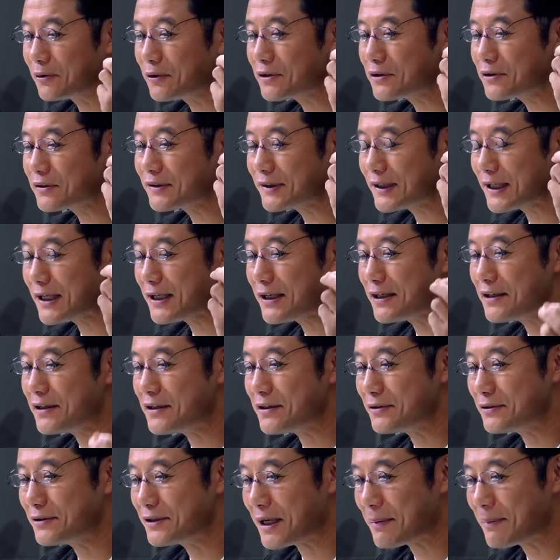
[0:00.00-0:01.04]
ういう製品に
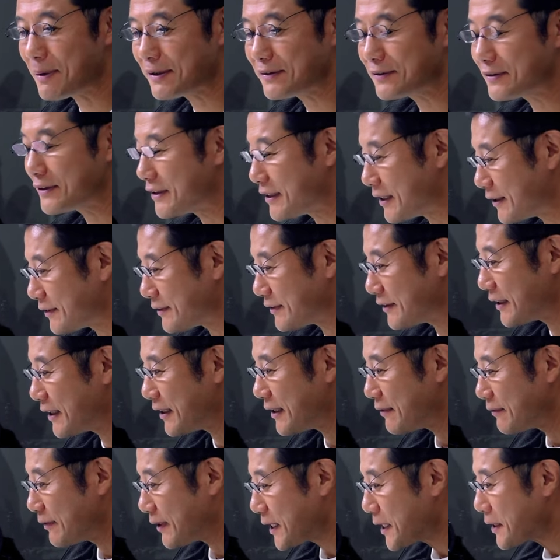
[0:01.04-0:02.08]
売れますじゃなくて
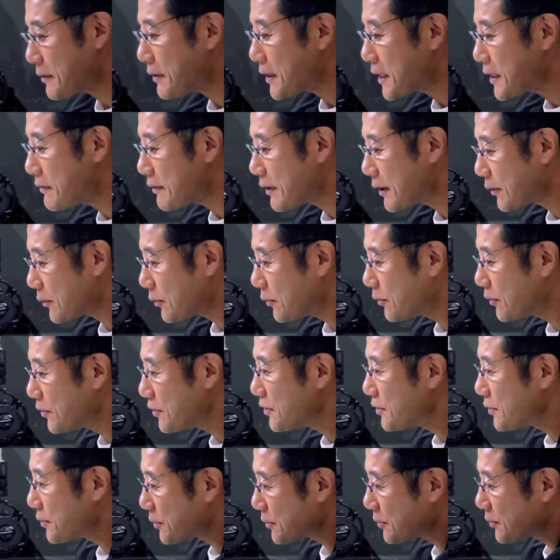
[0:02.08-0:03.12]
我々はこうい
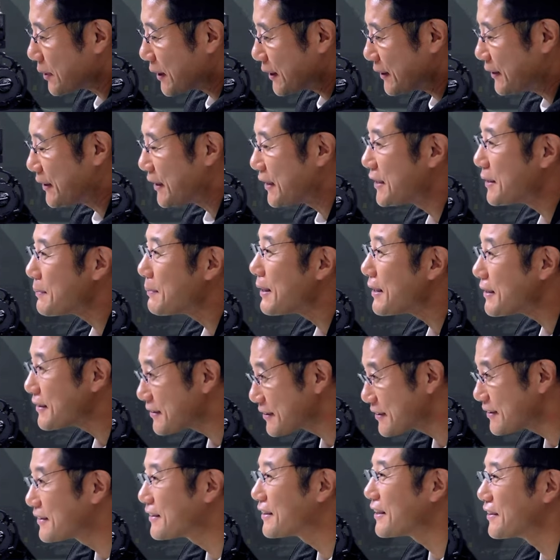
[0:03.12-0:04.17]
うことができま
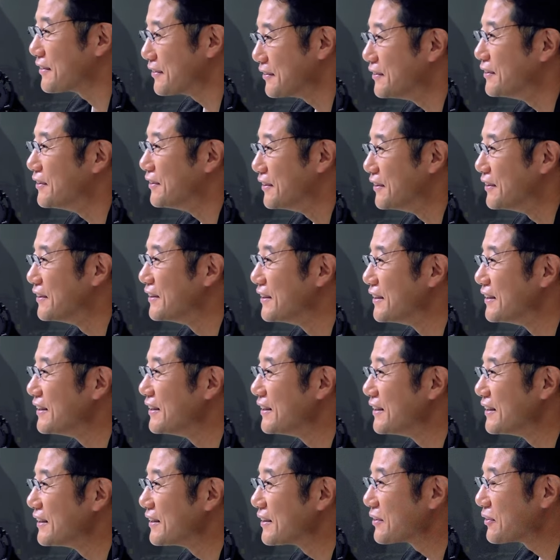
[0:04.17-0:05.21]
すっていう
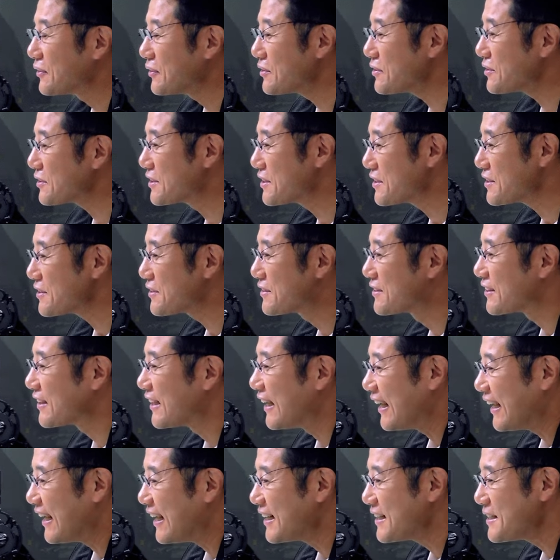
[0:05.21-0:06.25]
こういう技術
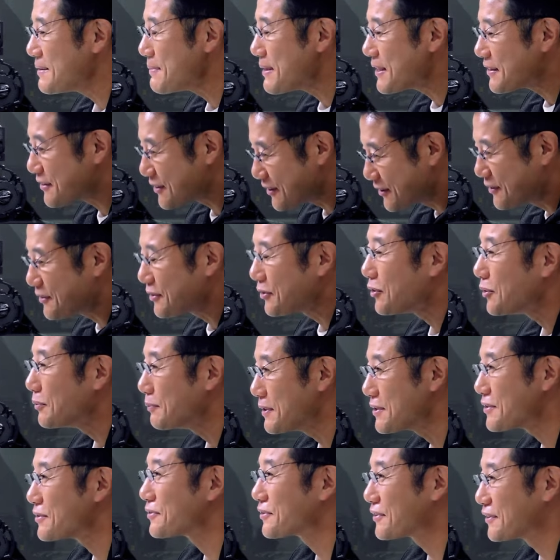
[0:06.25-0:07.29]
がありますっていう
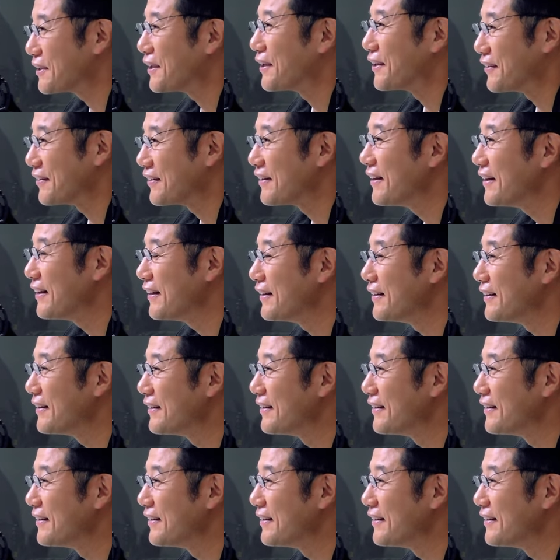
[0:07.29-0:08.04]
ホームページを作ったわけですね。はい